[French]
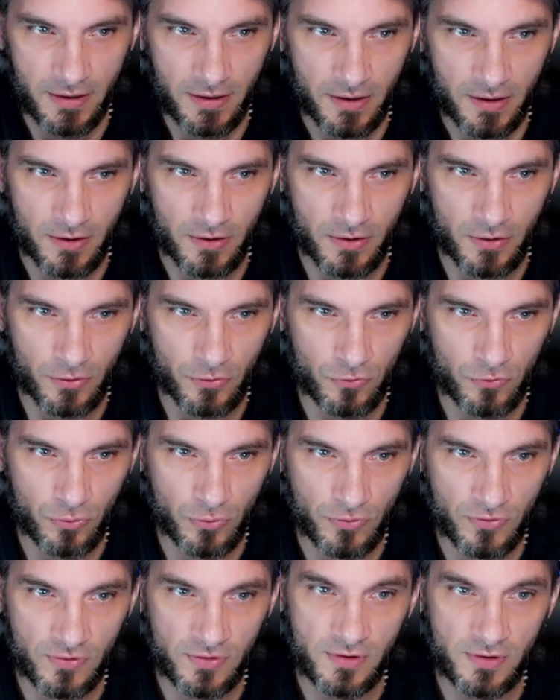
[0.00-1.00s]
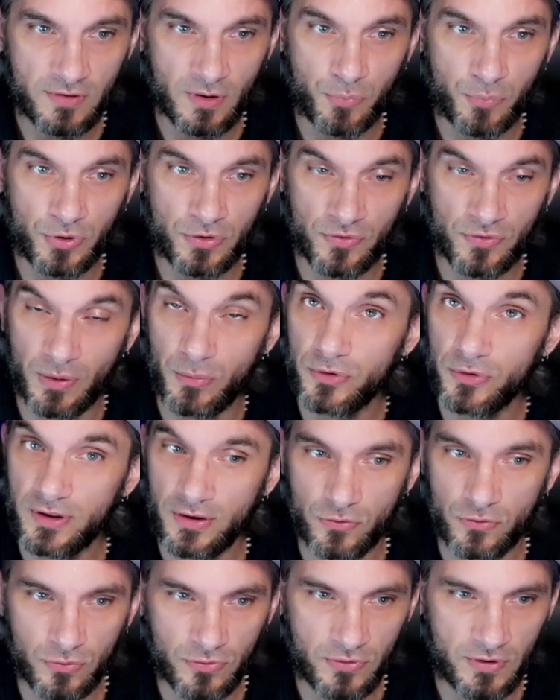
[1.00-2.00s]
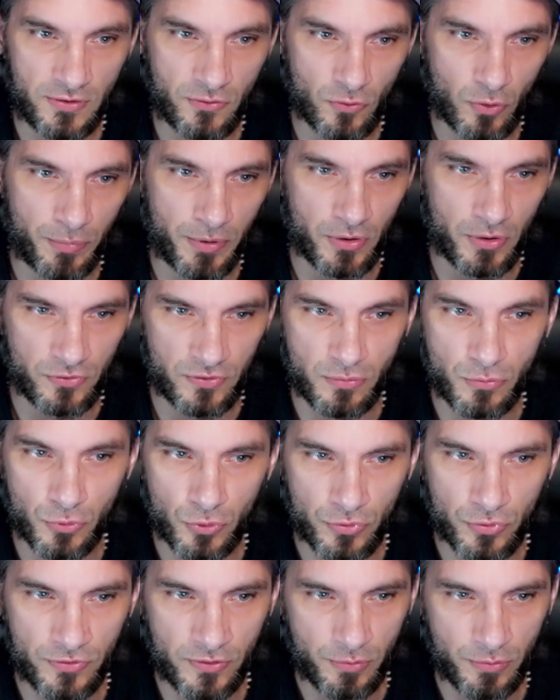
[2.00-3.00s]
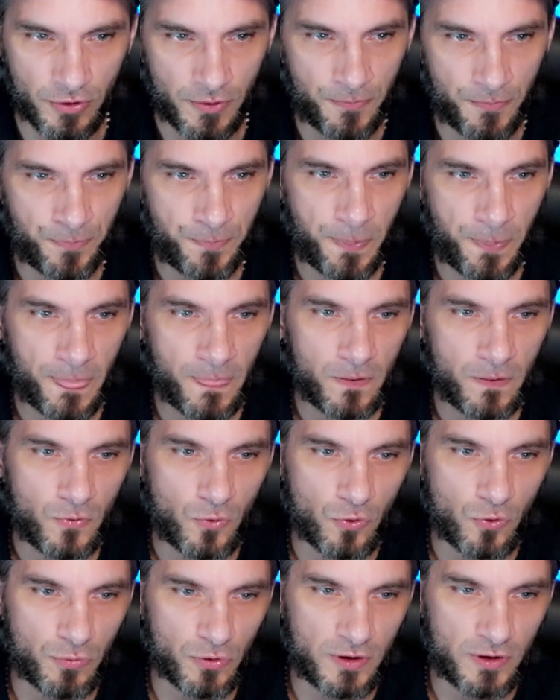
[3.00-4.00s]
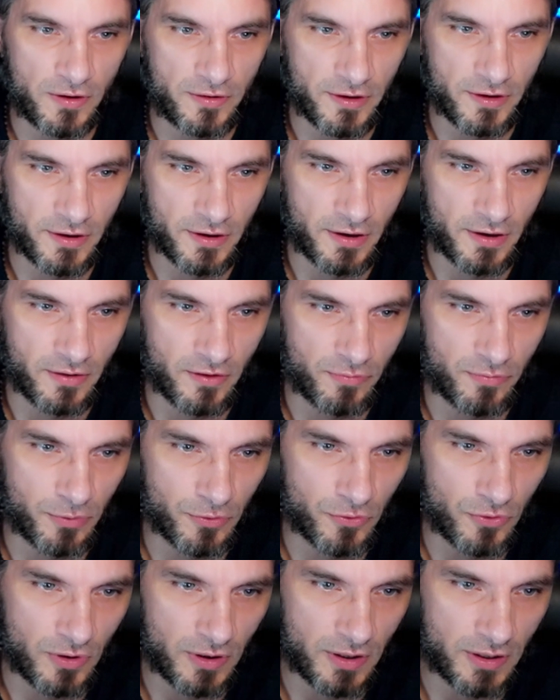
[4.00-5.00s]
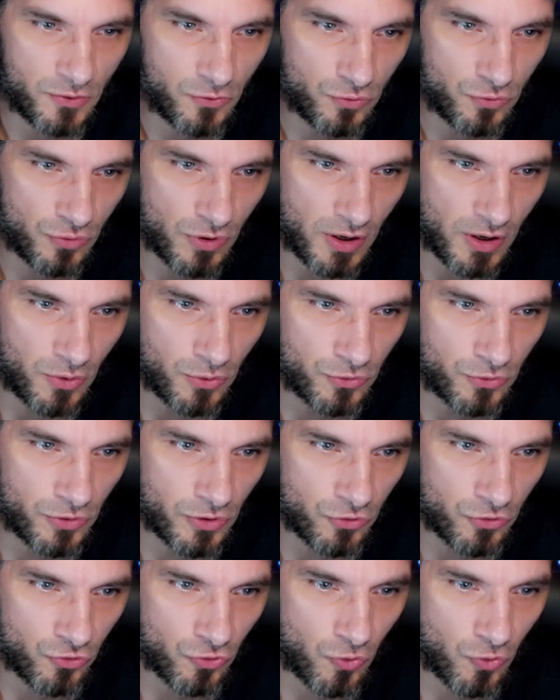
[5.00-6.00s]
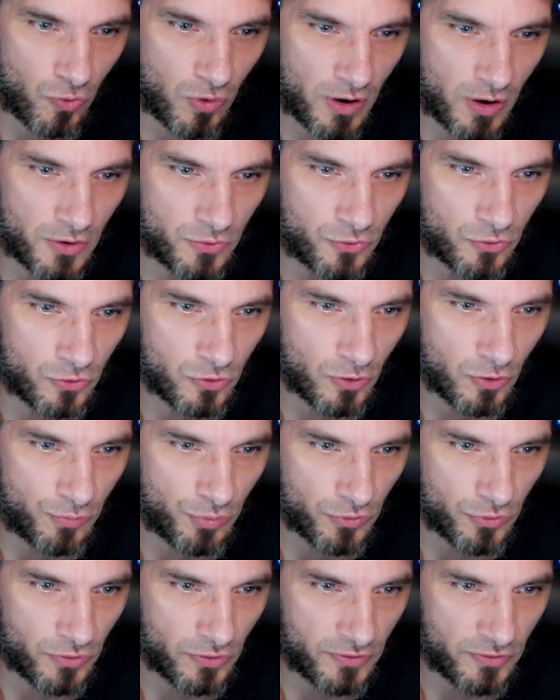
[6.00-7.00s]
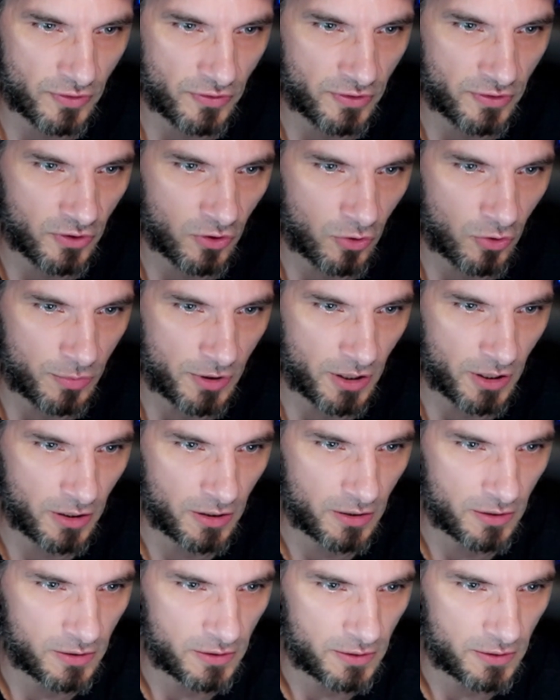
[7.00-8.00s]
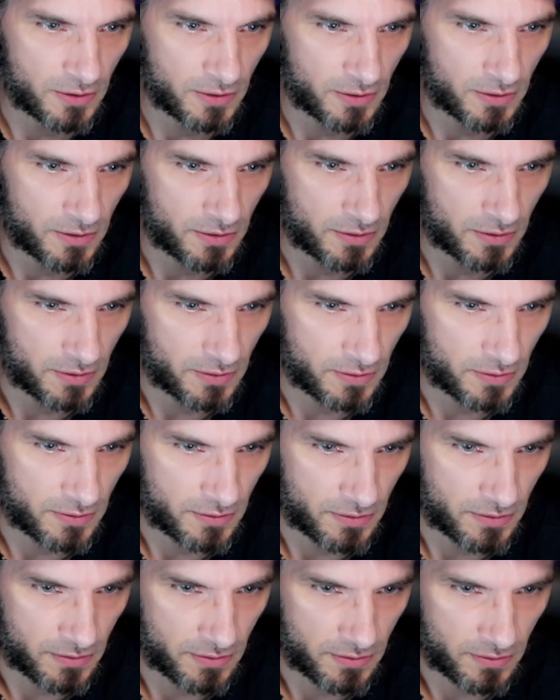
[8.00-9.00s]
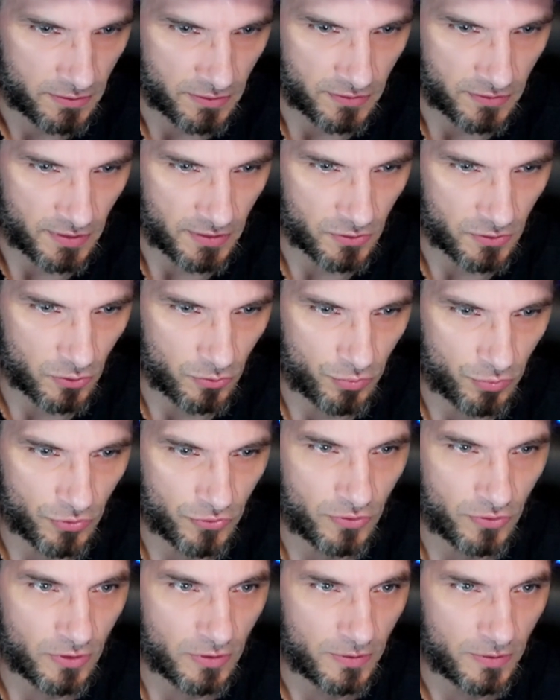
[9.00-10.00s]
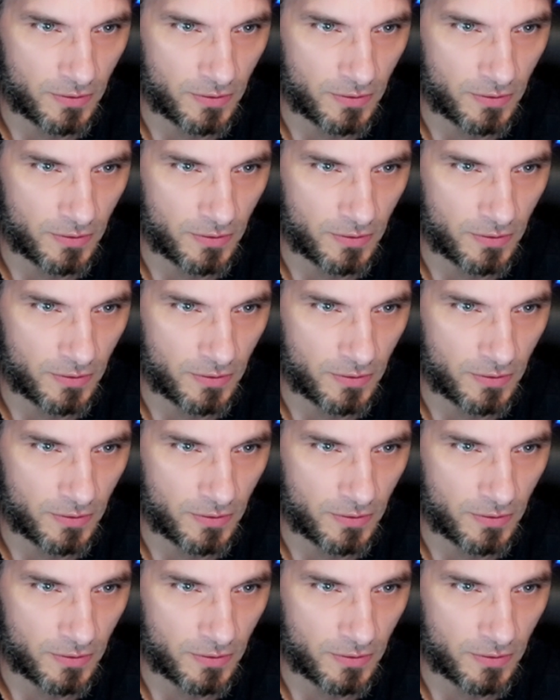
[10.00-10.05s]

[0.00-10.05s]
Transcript: euh, ceci, ça peut être vraiment très utile si on part en team monotype. Augmente l'attaque et la def pendant un tour à hauteur, je crois, de 30%, c'est indiqué en bas. C'est ça, 30%.